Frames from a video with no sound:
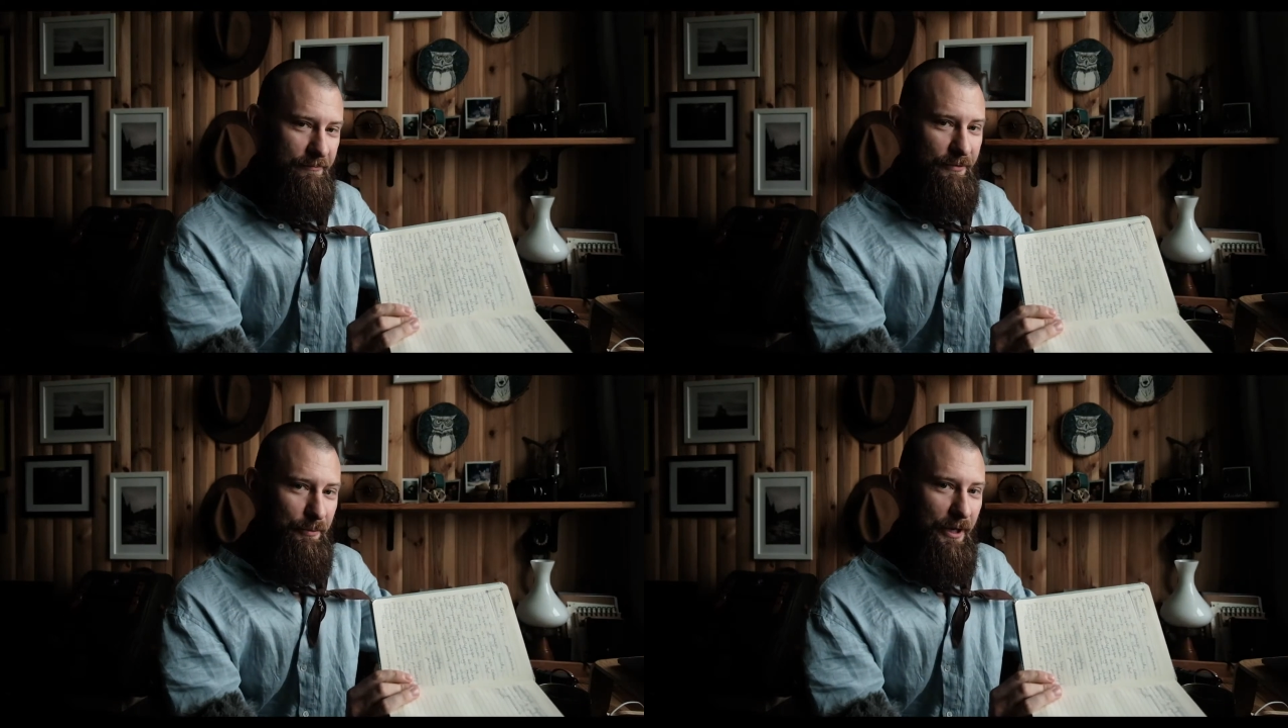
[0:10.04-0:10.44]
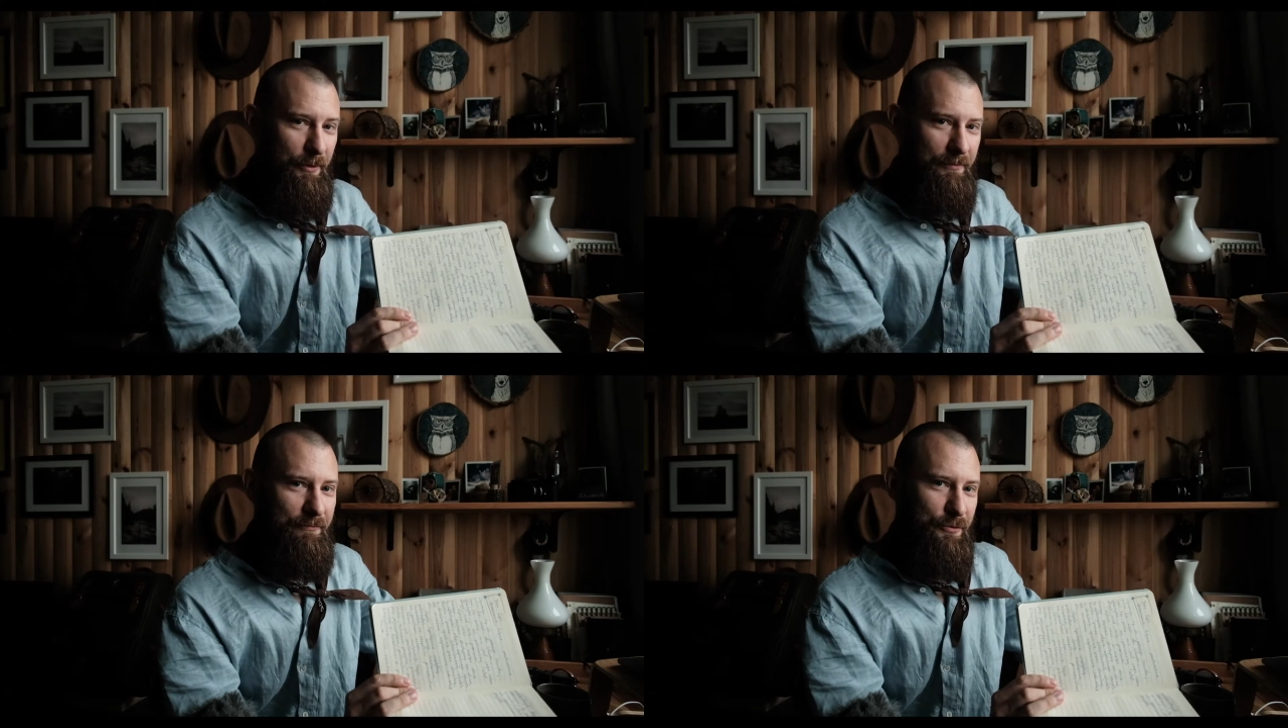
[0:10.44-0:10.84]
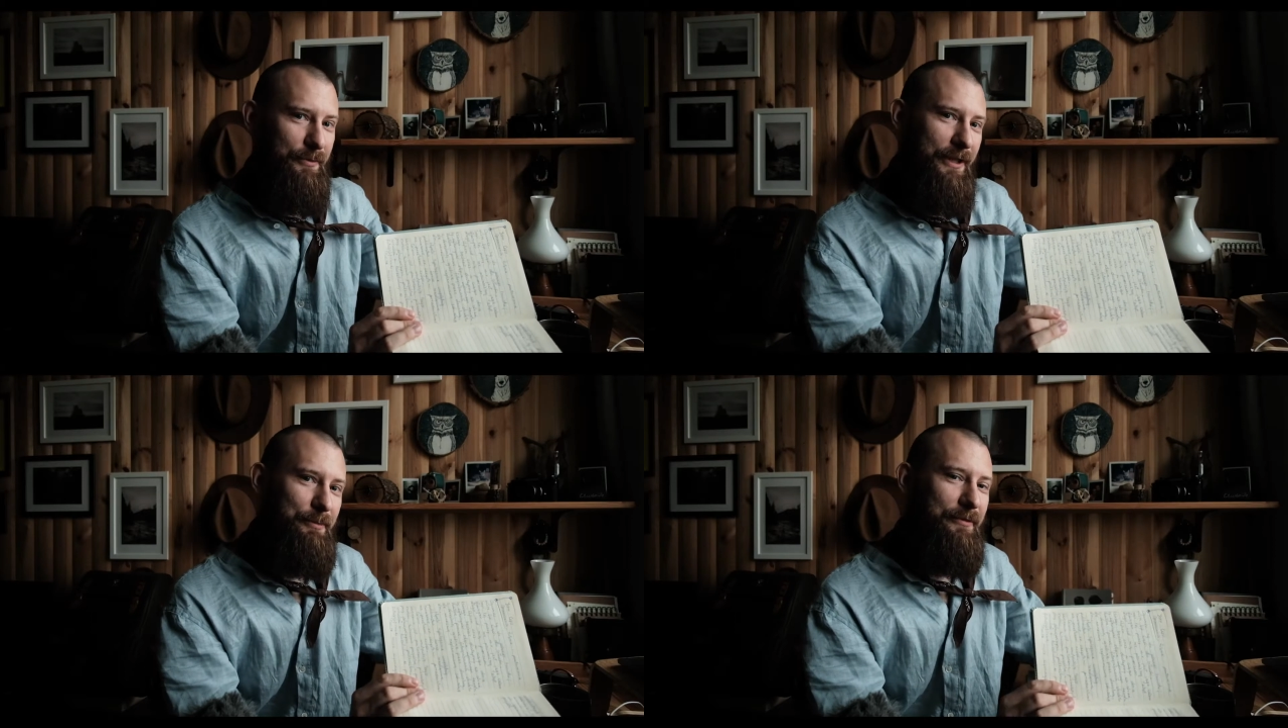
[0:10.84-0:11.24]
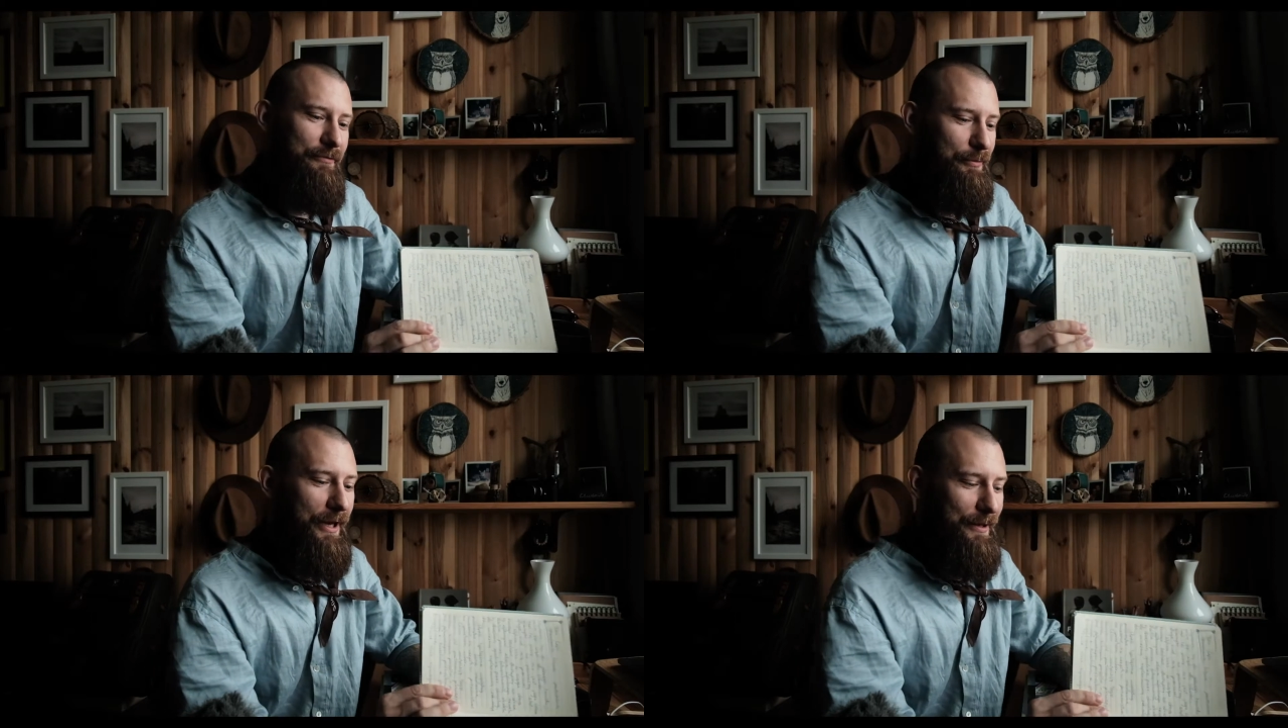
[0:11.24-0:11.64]
wybrałem, w sumie najpierw
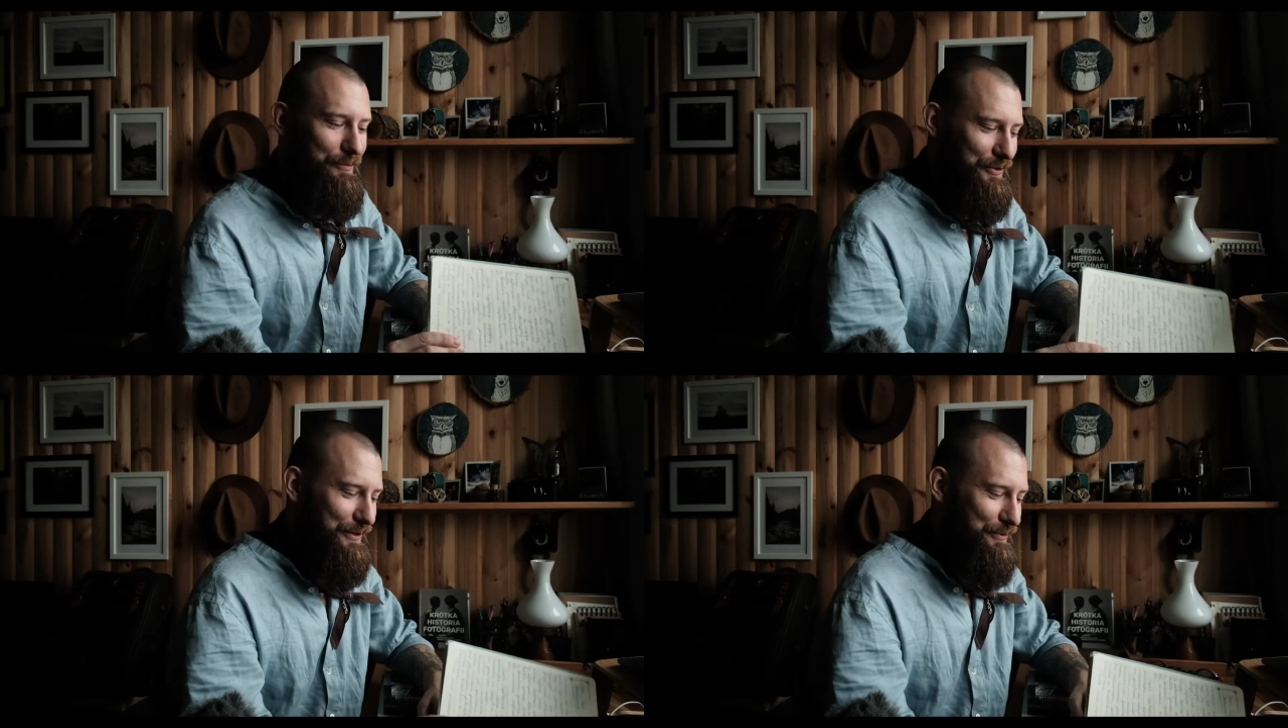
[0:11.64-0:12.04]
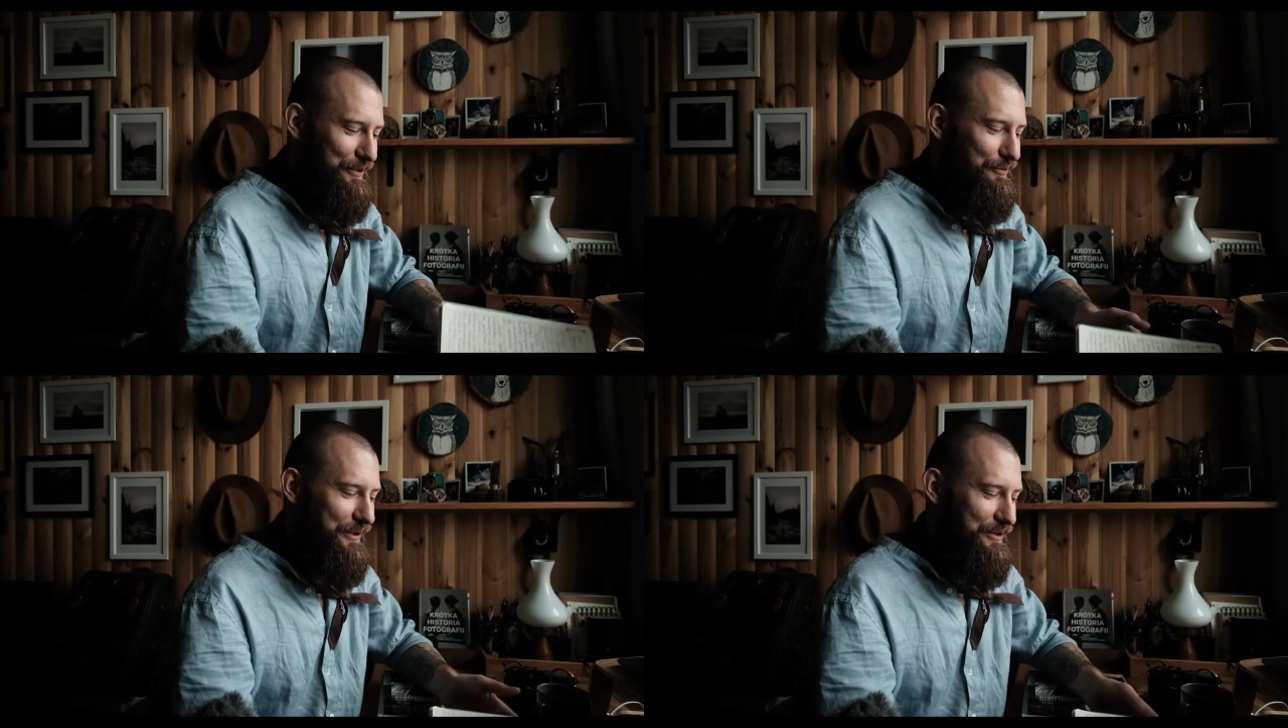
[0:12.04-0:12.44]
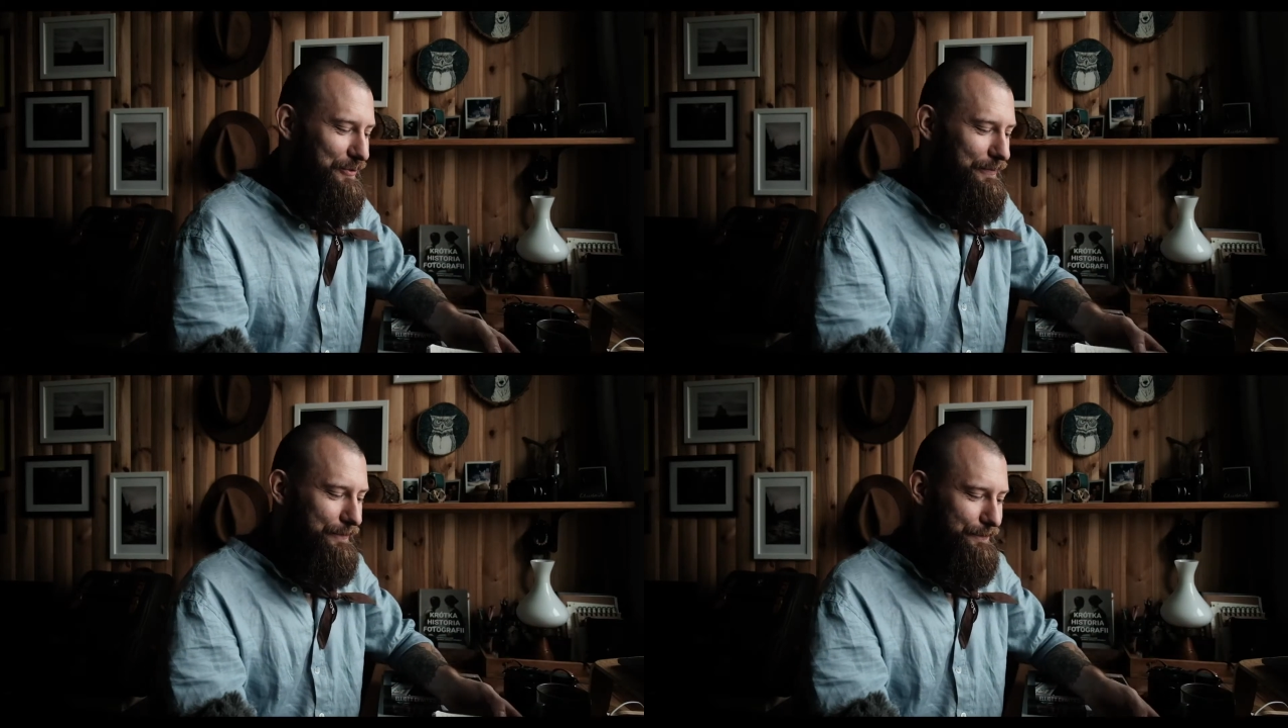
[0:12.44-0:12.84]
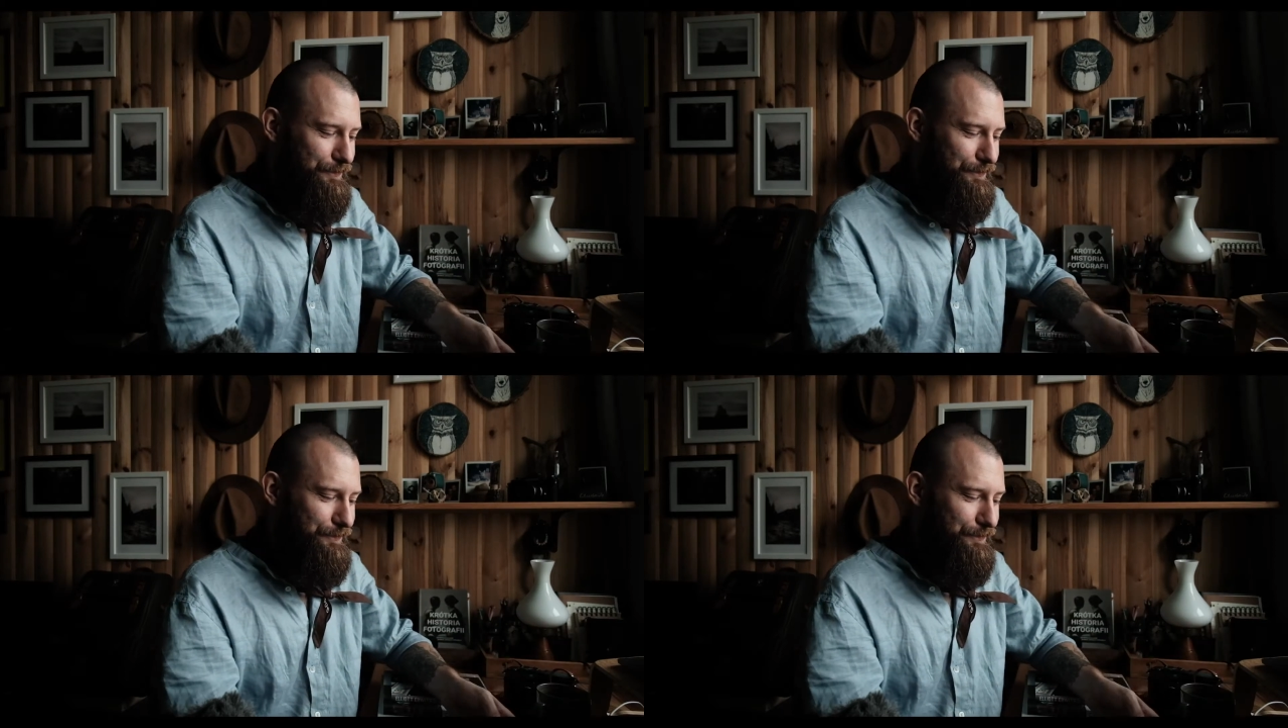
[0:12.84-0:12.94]
wybrałem, później przetłumaczyłem,